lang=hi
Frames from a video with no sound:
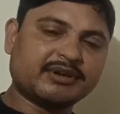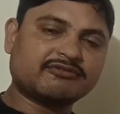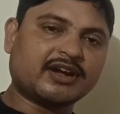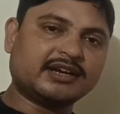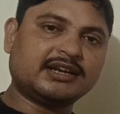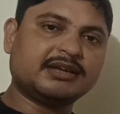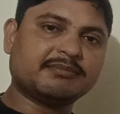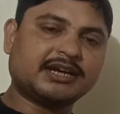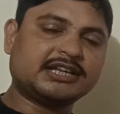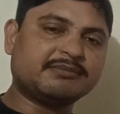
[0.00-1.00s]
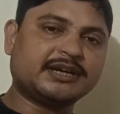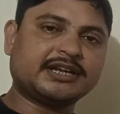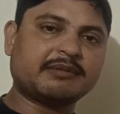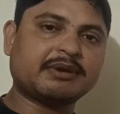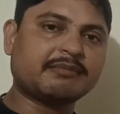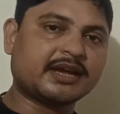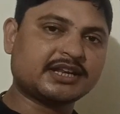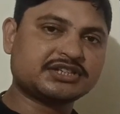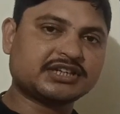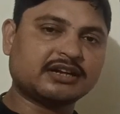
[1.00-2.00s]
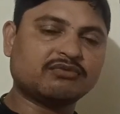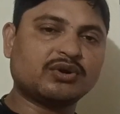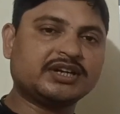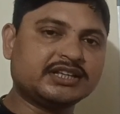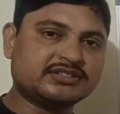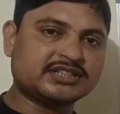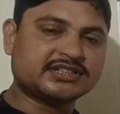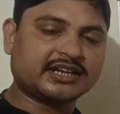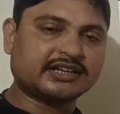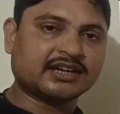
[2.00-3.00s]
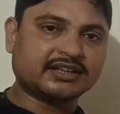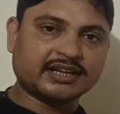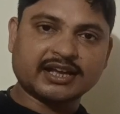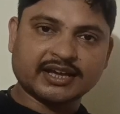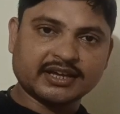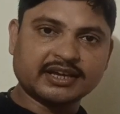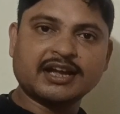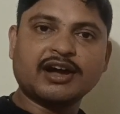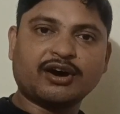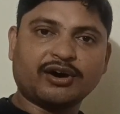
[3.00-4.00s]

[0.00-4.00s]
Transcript: हमें फाइनली मल्टीमीटर में माइनस टेन वोल्ट सी सेट कर देना है